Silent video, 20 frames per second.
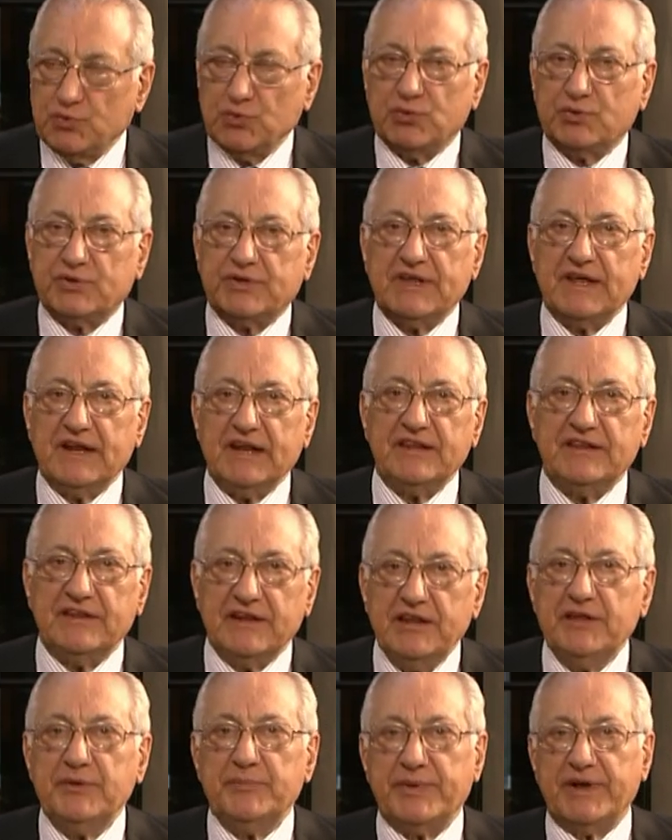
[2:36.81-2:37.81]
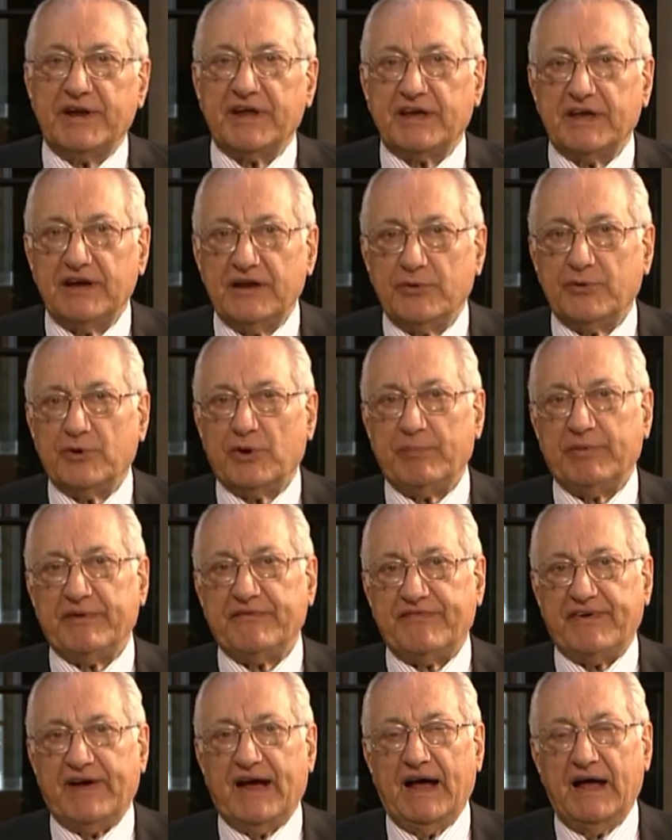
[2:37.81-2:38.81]
tutte le delibere che
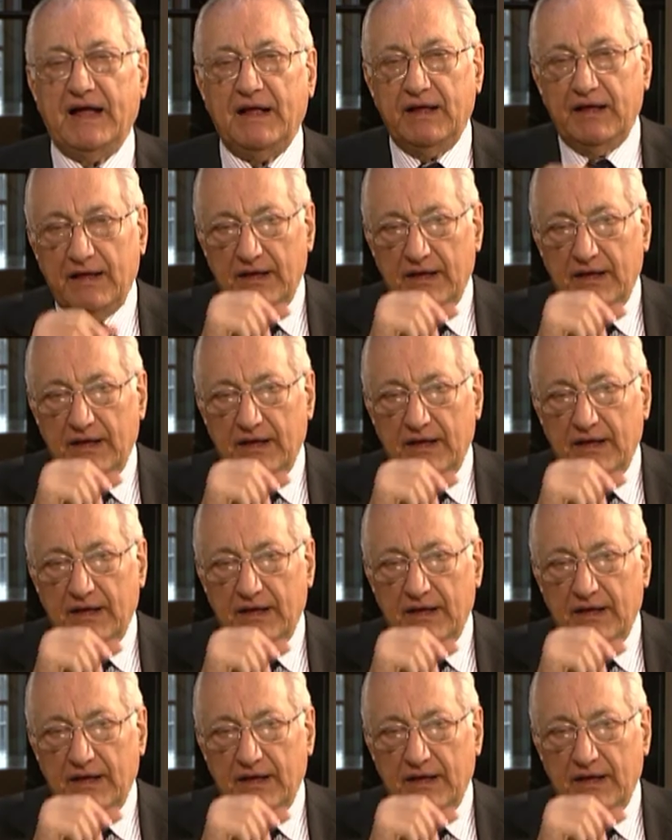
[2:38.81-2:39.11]
l'Europa fa